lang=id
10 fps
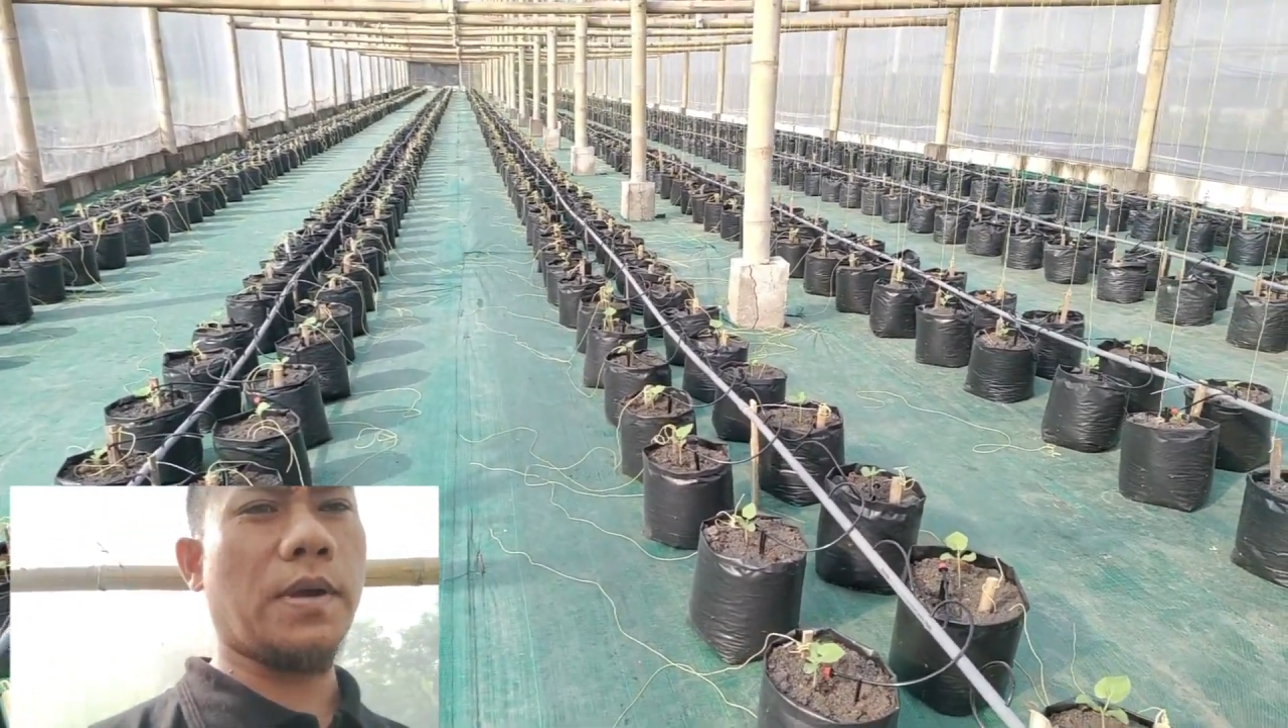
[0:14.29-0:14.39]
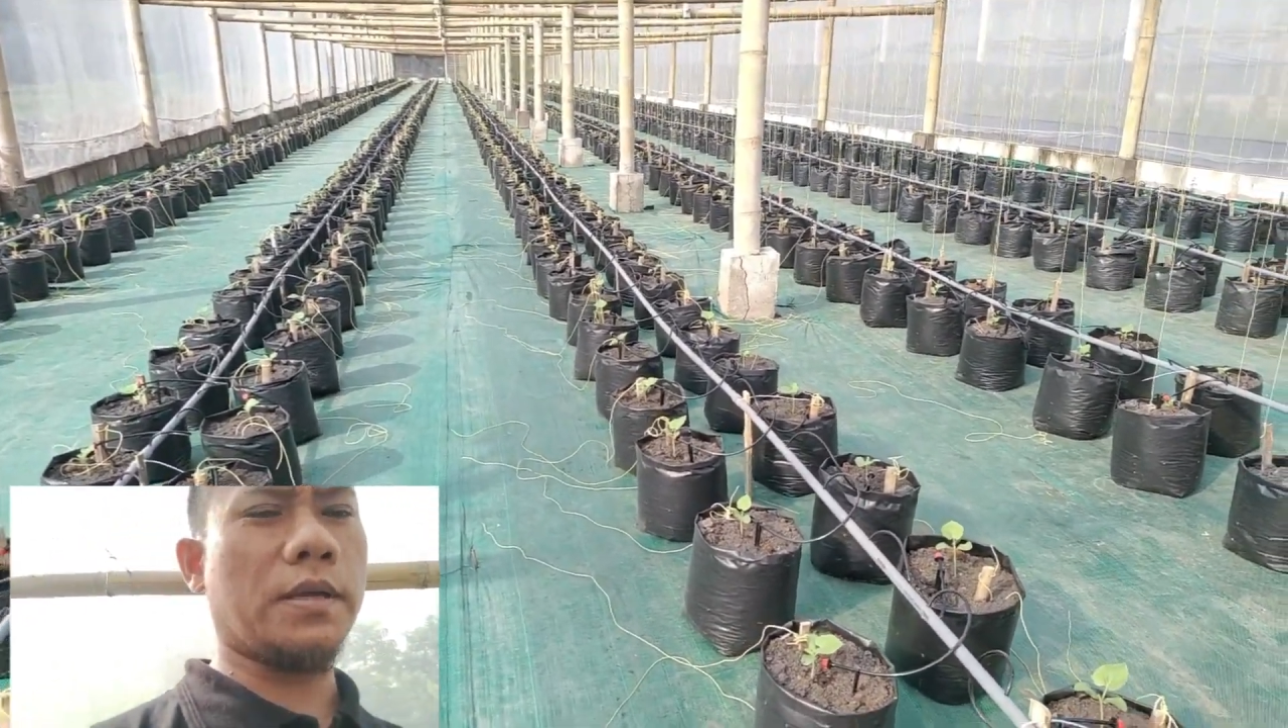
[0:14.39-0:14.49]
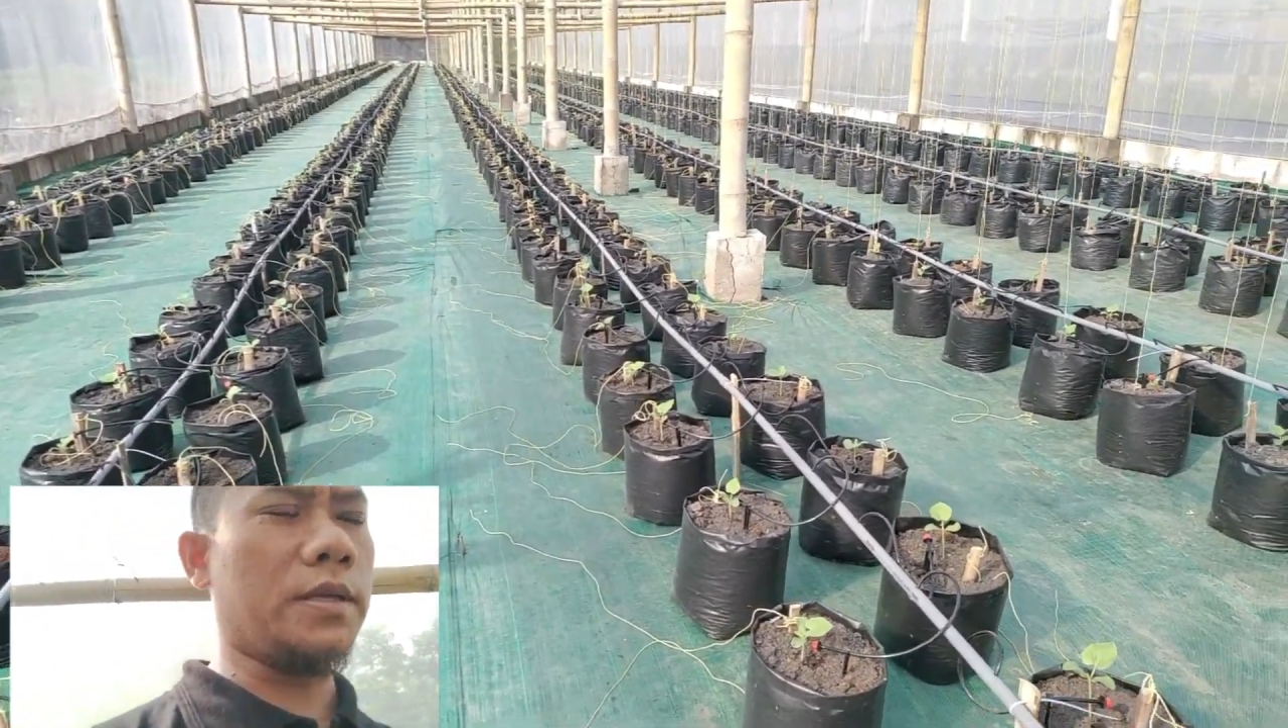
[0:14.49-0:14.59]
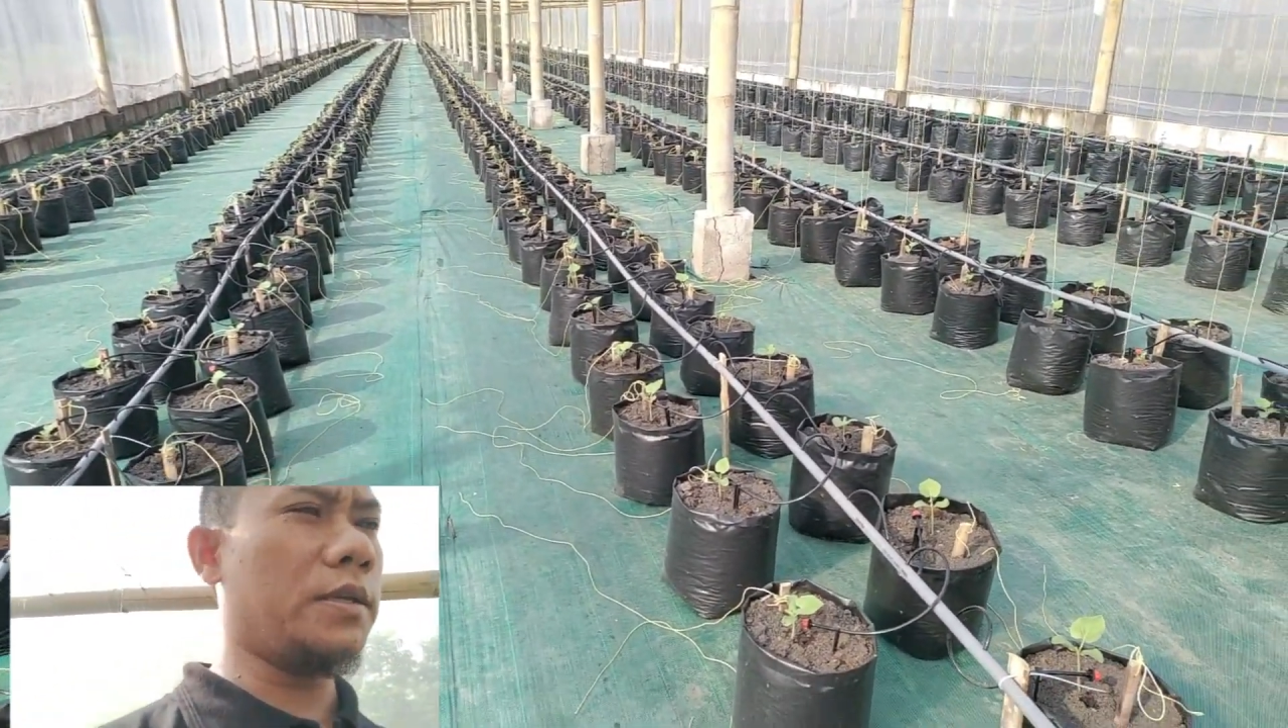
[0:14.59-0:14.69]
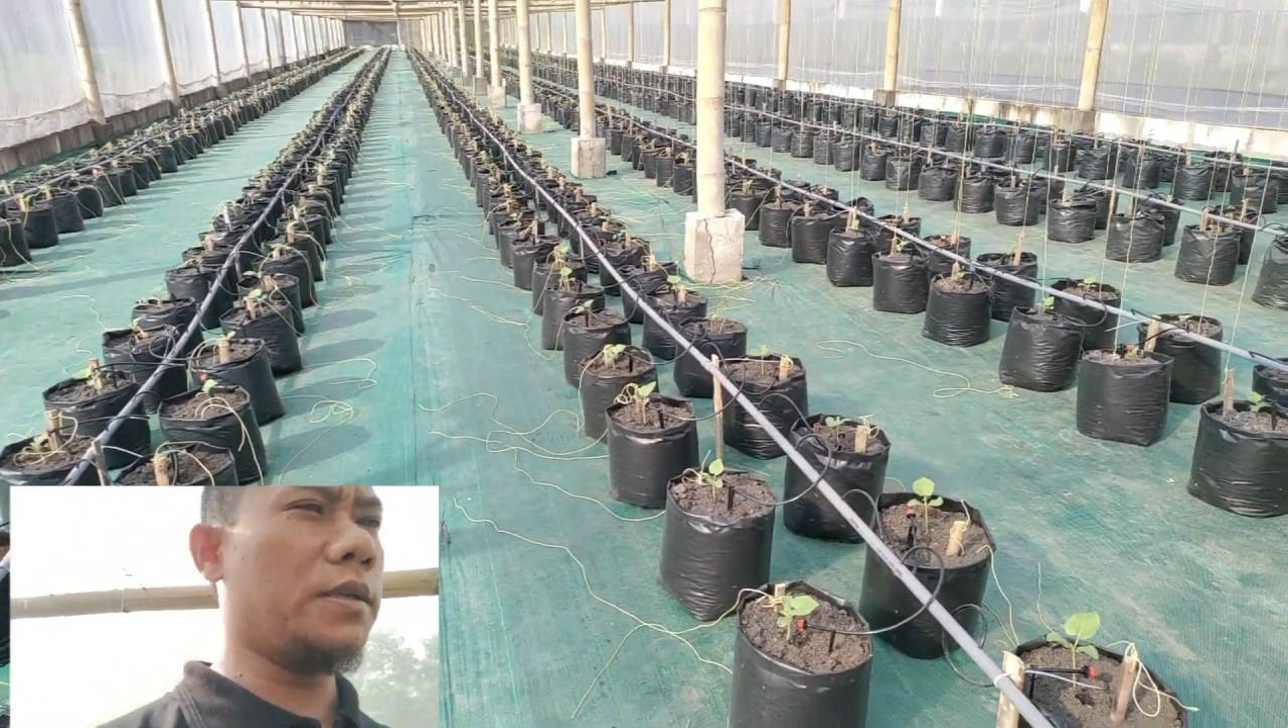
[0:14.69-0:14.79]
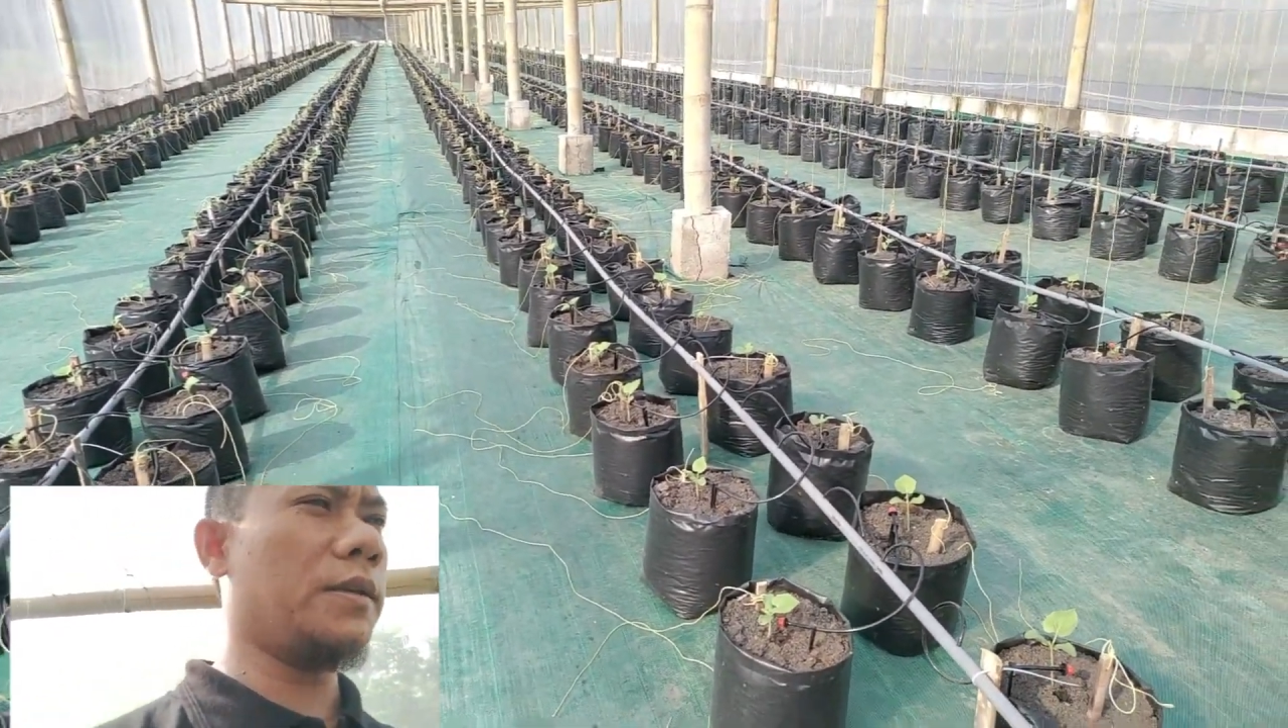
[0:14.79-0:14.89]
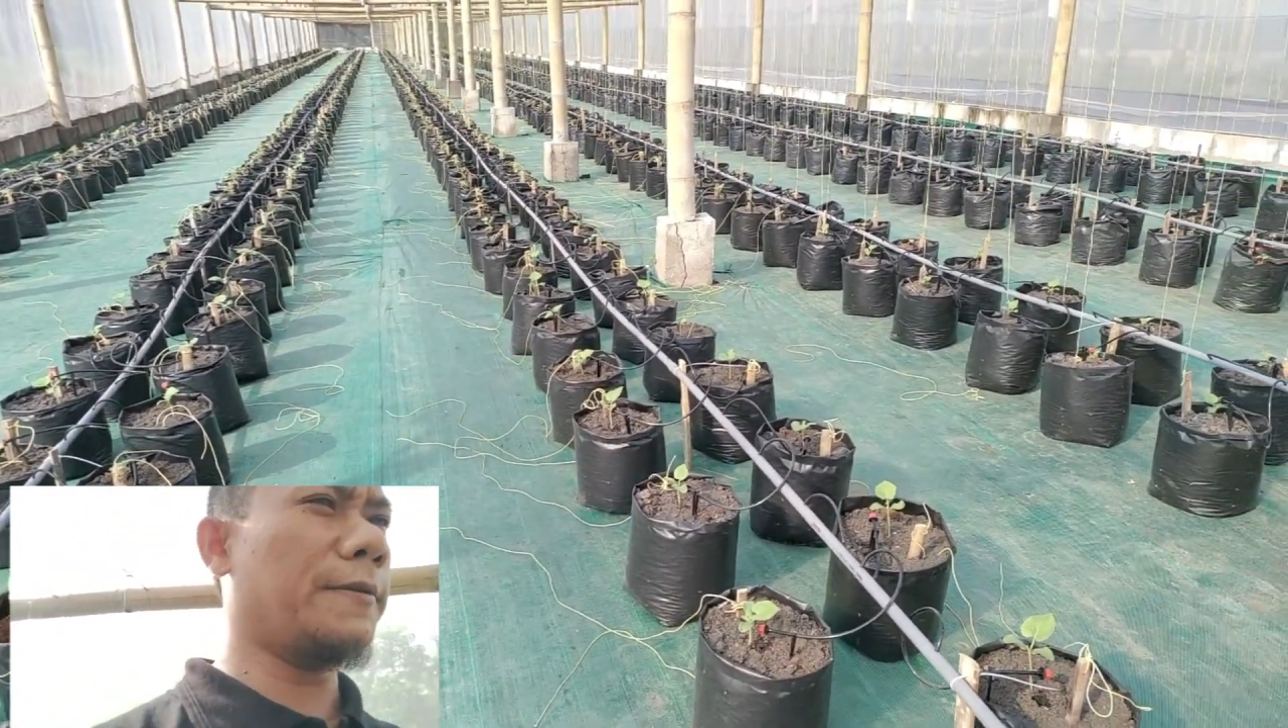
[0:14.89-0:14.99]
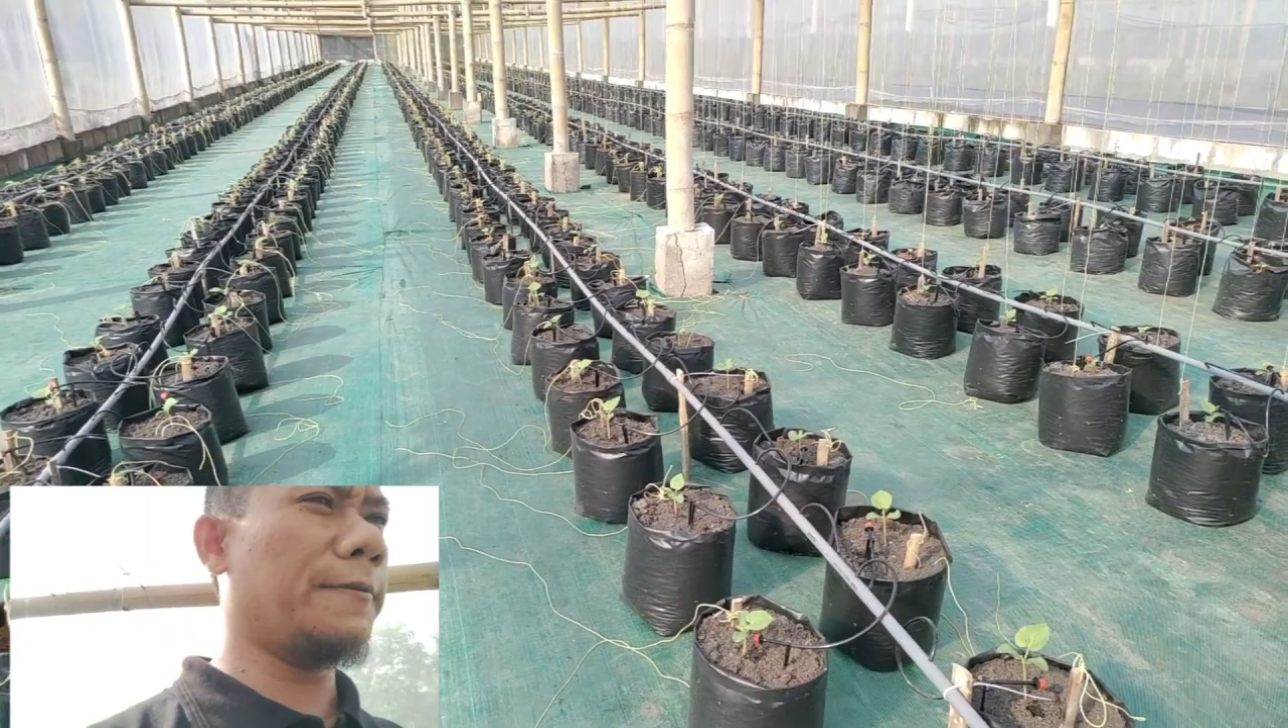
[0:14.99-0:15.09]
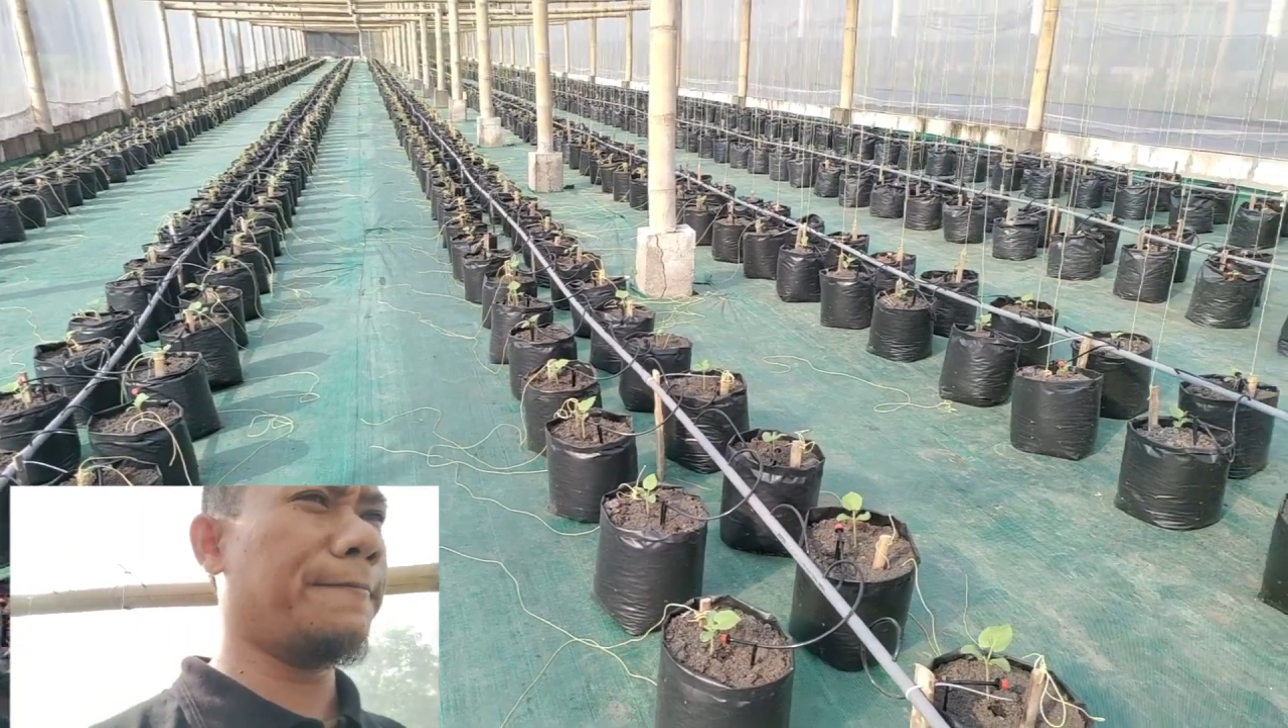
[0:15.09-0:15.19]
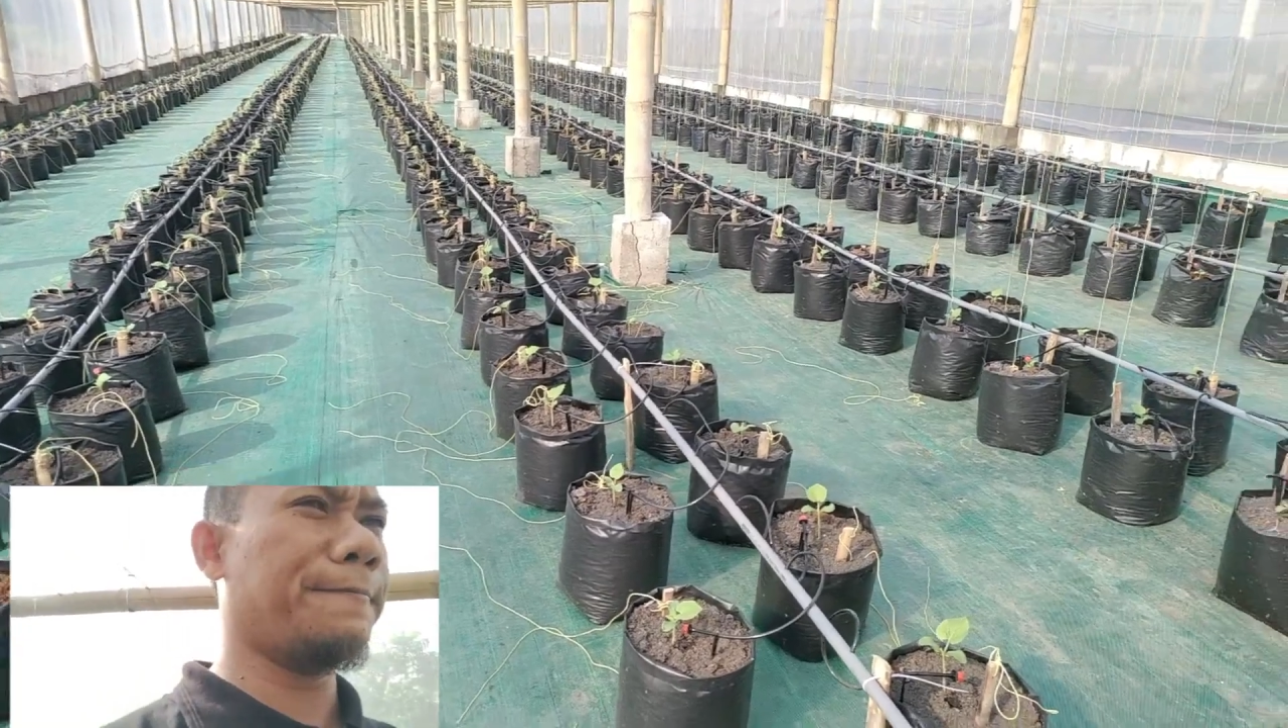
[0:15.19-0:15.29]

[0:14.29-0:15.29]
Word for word: pagi.